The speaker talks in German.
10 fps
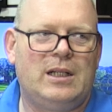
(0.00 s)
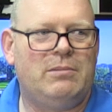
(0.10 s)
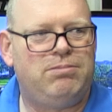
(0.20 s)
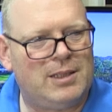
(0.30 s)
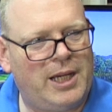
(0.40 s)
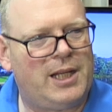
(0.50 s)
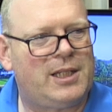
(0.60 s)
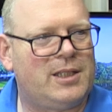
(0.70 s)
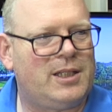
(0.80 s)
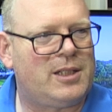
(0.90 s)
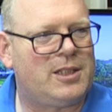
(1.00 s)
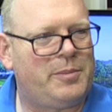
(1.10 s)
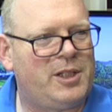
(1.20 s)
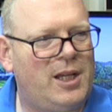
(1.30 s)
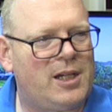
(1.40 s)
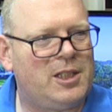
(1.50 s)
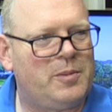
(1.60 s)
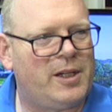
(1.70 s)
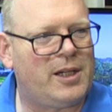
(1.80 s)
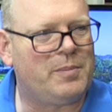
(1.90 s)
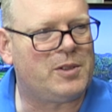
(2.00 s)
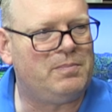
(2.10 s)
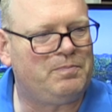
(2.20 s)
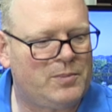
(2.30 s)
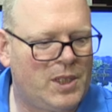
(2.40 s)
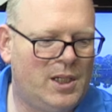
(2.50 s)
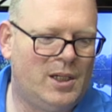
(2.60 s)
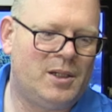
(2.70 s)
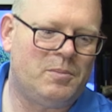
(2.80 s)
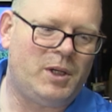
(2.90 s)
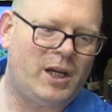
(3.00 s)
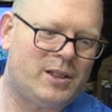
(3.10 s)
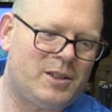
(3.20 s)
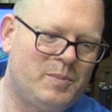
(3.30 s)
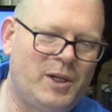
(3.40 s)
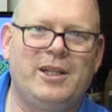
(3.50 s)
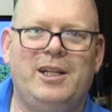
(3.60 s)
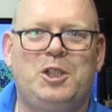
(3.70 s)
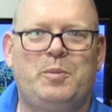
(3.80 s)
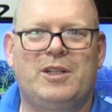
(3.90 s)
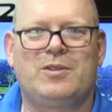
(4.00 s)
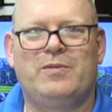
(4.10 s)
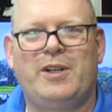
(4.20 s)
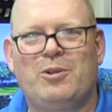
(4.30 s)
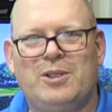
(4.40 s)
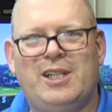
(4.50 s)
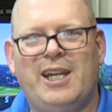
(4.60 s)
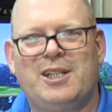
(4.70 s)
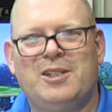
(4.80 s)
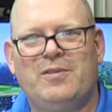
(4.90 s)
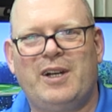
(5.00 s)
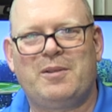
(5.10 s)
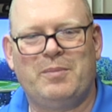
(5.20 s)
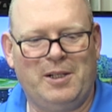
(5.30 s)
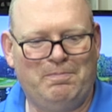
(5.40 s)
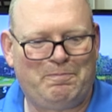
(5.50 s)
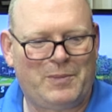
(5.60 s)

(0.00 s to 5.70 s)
Äh, ehrlich gesagt, das habe ich lange nicht mehr gehabt. Macht, macht ehrlich Spaß und wer haut nicht gerne einen weiten Ball.